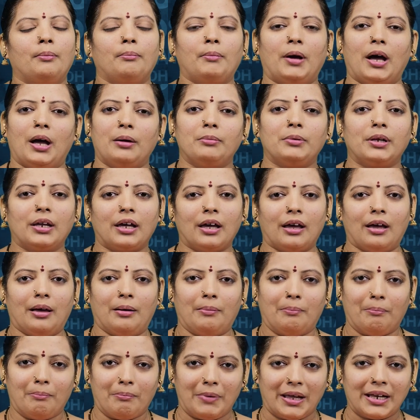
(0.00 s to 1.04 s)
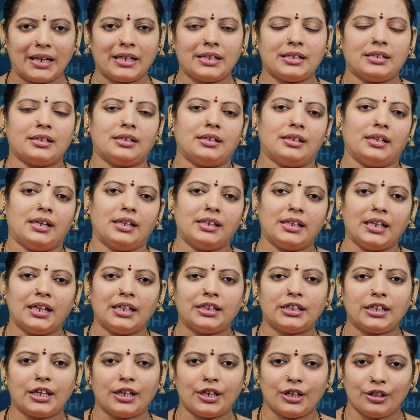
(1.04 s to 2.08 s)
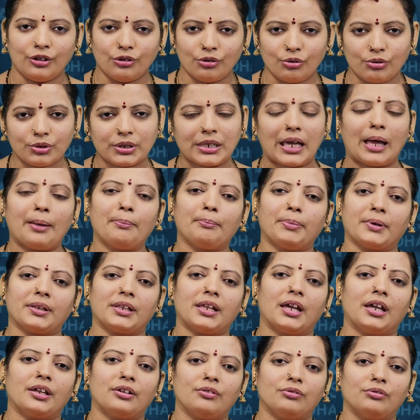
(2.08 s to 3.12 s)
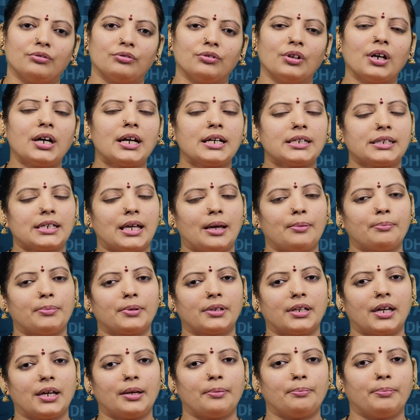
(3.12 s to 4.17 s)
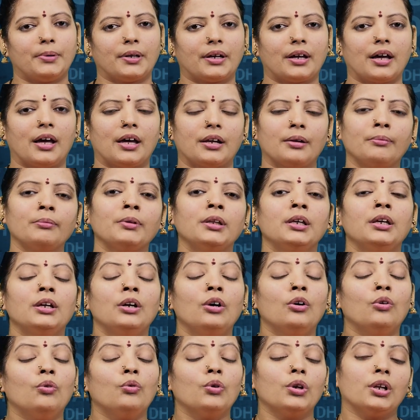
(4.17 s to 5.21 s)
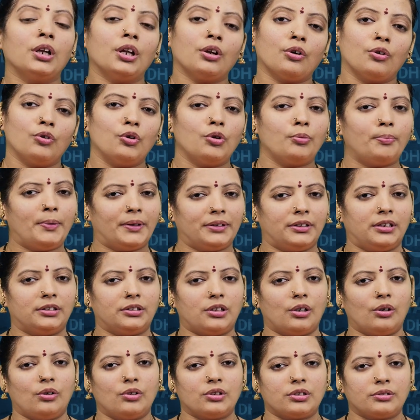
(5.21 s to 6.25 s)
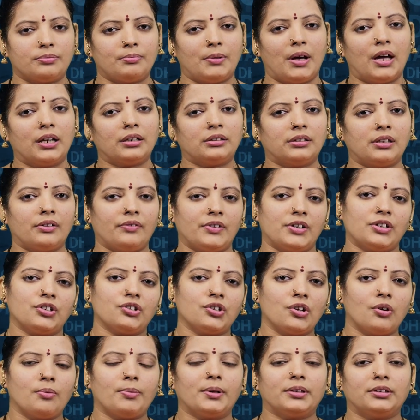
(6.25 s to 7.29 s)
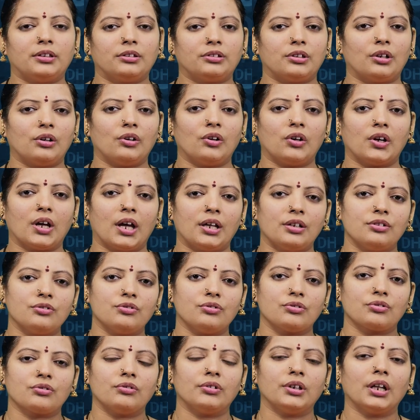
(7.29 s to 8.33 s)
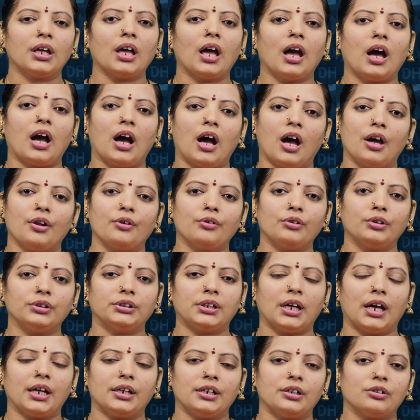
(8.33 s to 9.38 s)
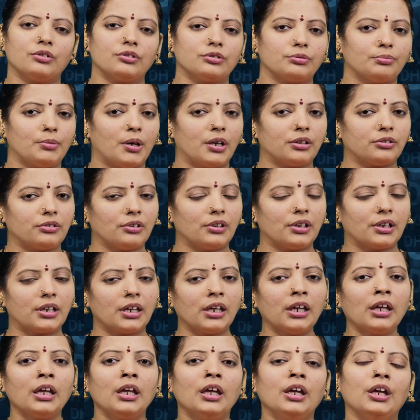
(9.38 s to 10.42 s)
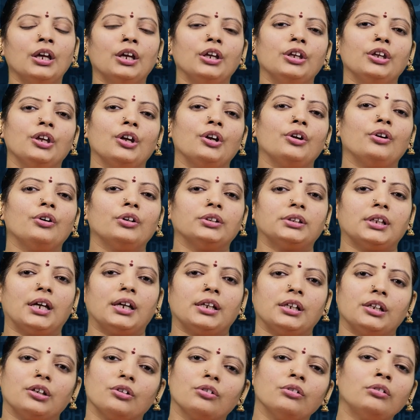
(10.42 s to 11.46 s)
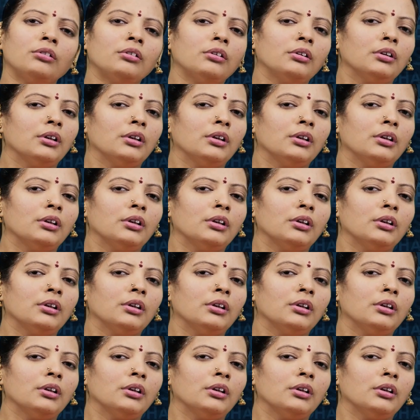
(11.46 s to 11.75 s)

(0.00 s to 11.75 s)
మామూలుగా మన ఏదైతే హిందూ సాంప్రదాయం ఉందో ఆ సాంప్రదాయ ప్రకారం ఉన్న రెండు పద్ధతుల్లో స్మార్త వైష్ణవ పద్ధతుల్లో కానీ చూసుకుంటే ఆరో తారీఖు స్మార్తులకి ఏడో తారీఖు